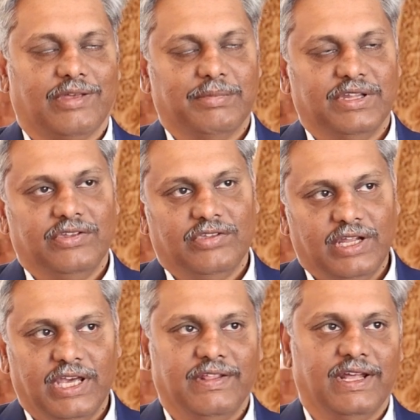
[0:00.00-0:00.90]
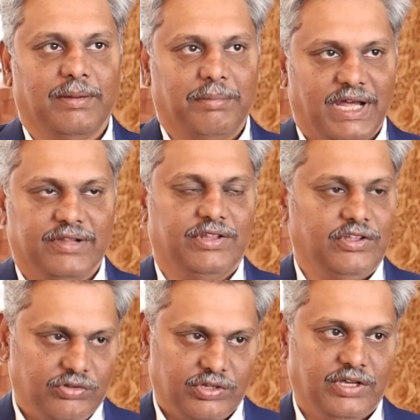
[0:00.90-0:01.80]
సంబంధించిన ఏదైనా
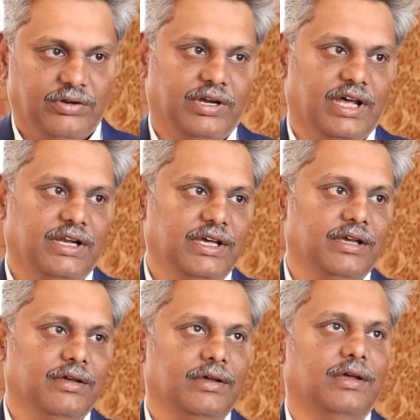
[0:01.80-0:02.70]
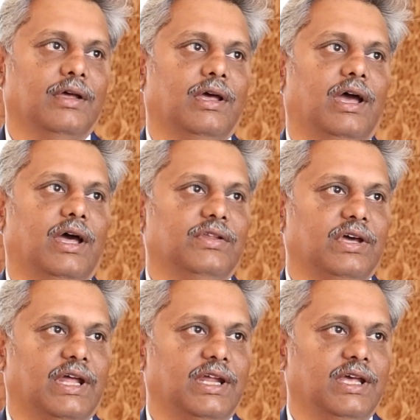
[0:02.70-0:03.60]
భారతదేశం అయి ఉండాలి
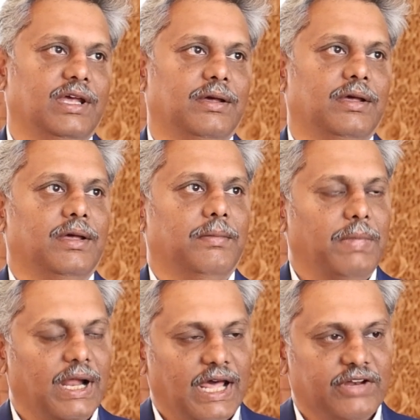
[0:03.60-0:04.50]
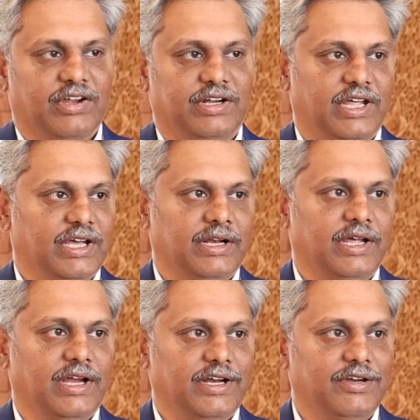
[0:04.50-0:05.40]
అందుకని బలార్షా
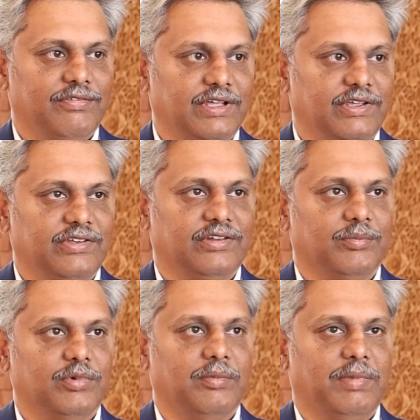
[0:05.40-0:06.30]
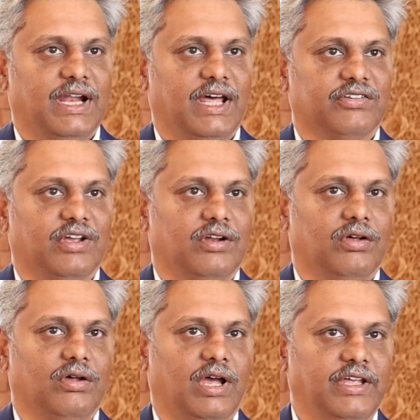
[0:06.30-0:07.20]
టేక్ని ఐడెంటిఫై చేసినప్పుడు
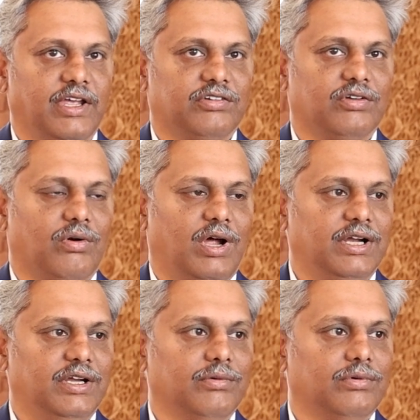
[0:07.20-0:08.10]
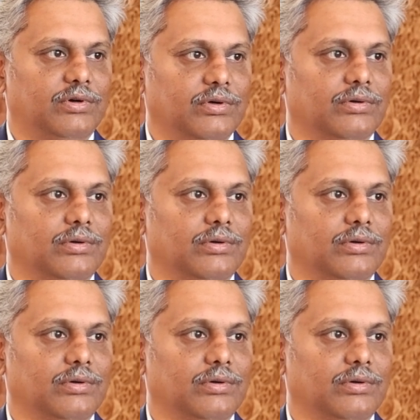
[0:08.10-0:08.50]
బలార్షాలో హయ్యెస్ట్ క్వాలిటీ వుడ్